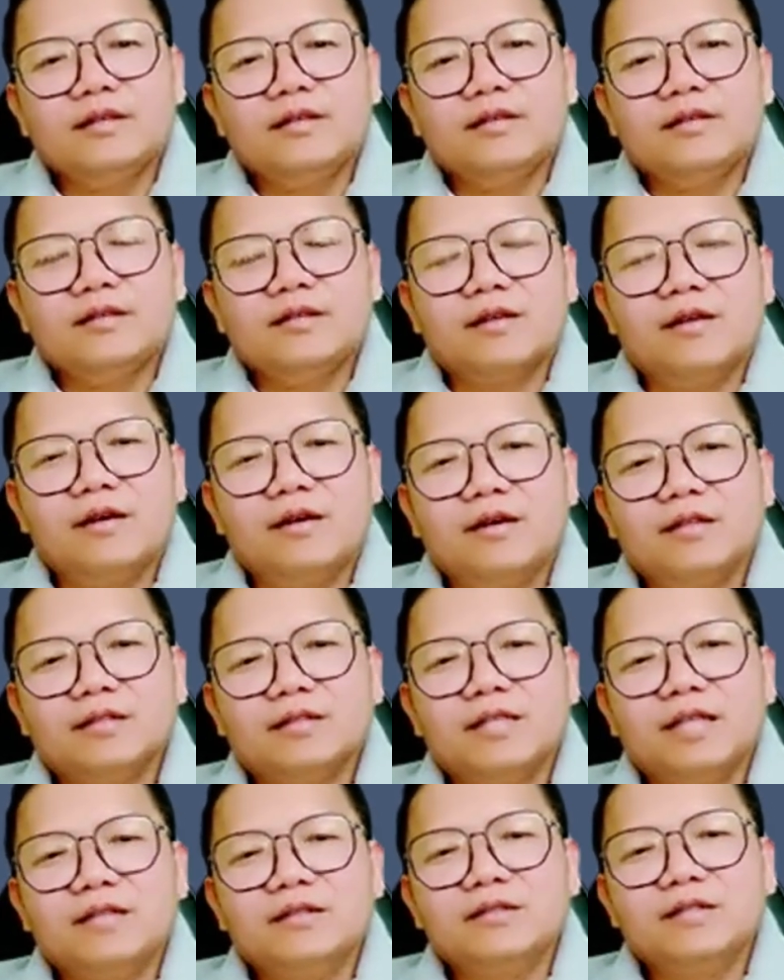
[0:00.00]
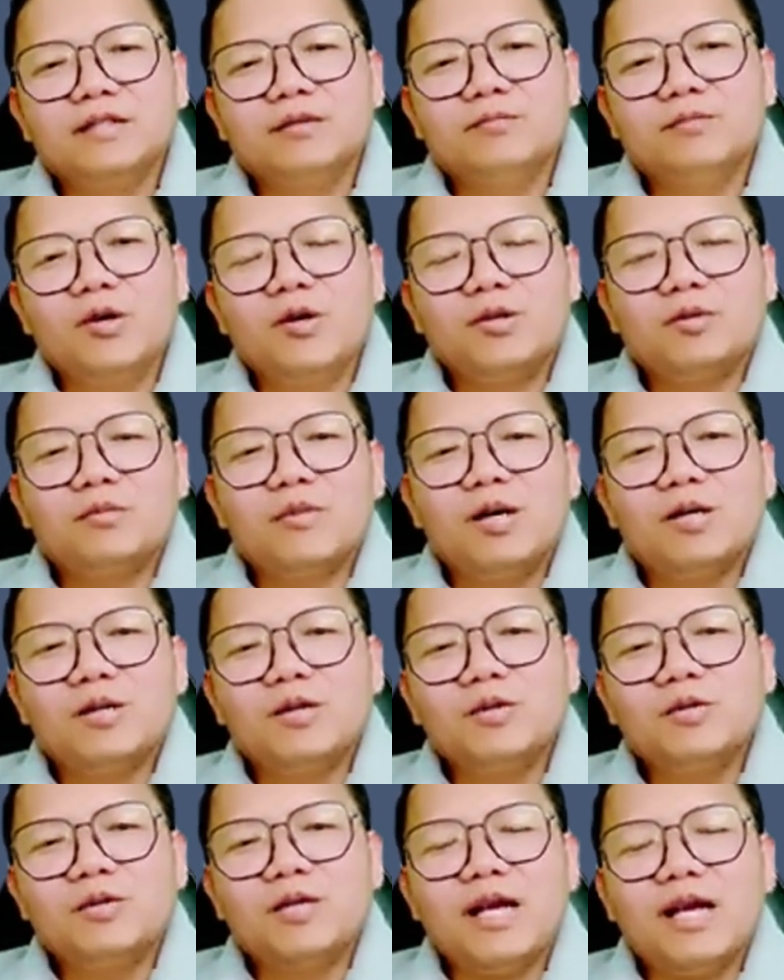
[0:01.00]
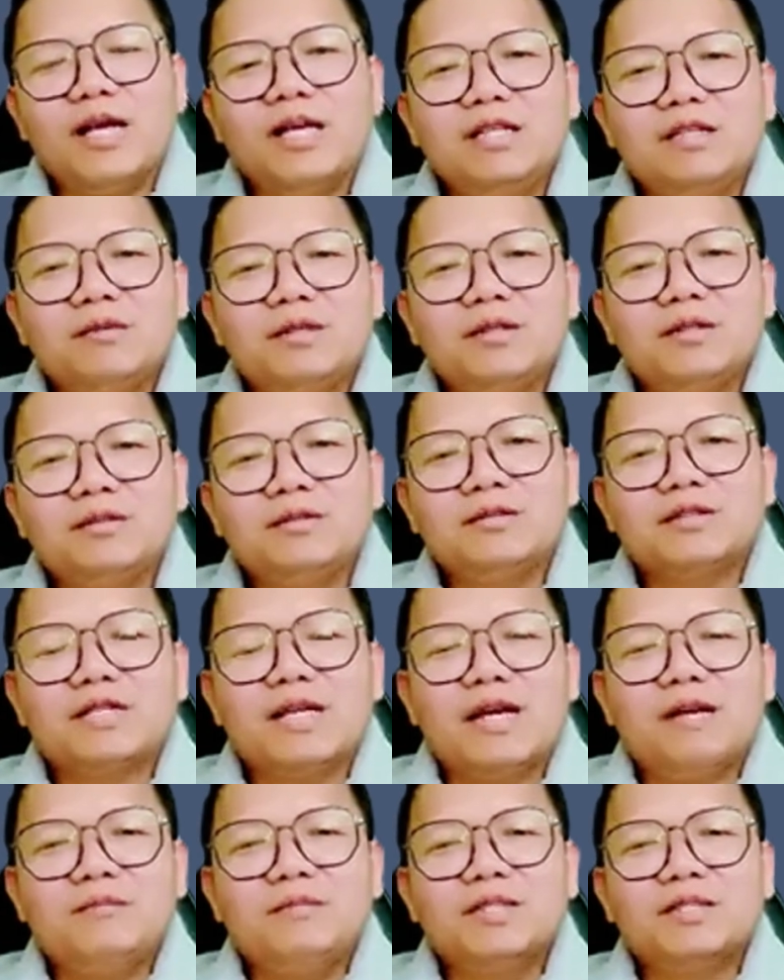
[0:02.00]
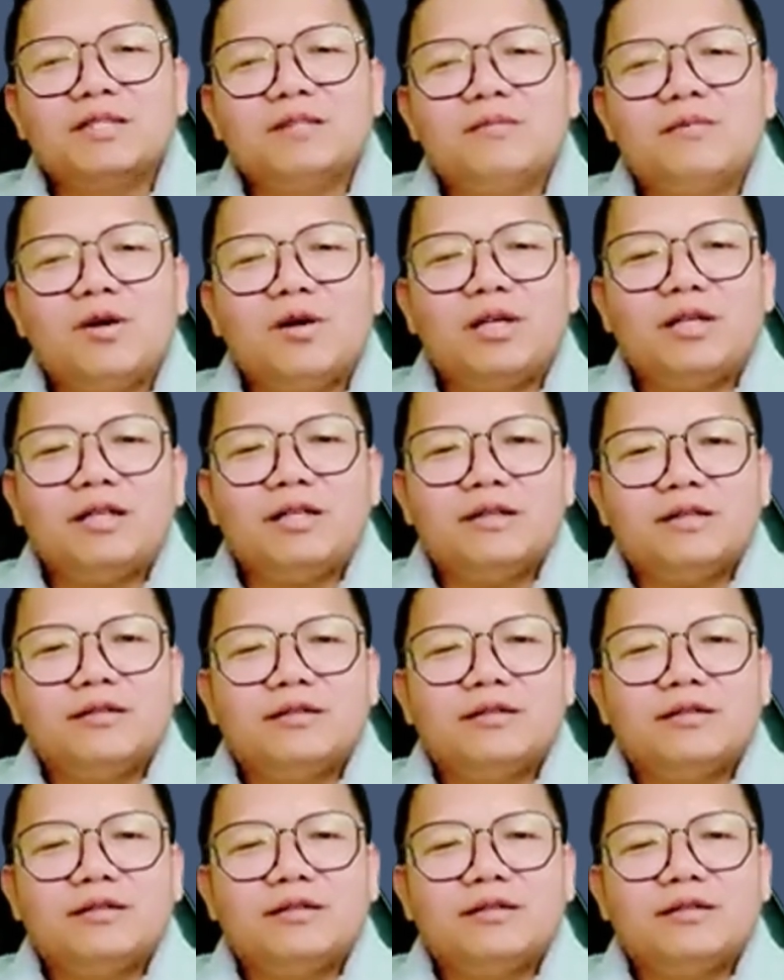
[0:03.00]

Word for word: bỏ ấy tư chỉ một bọc luôn ai nó mắc lúc ta mê sờ món